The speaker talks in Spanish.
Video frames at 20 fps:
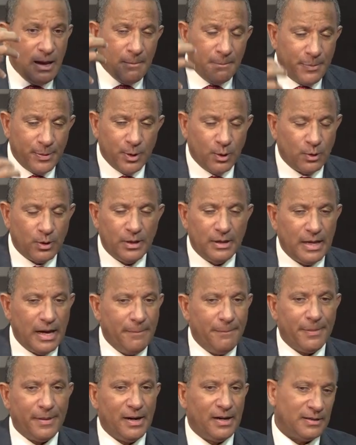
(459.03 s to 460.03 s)

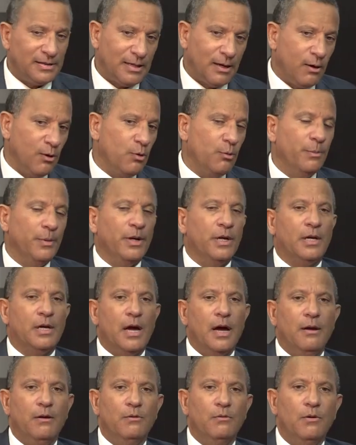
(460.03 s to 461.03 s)
prioridad para el Estado
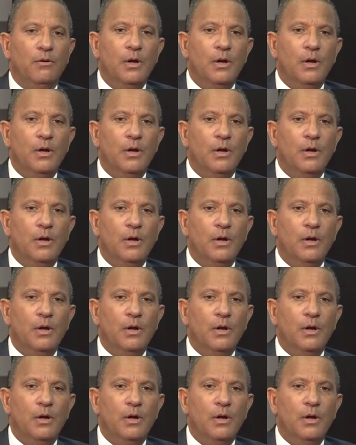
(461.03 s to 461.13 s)
Dominicano,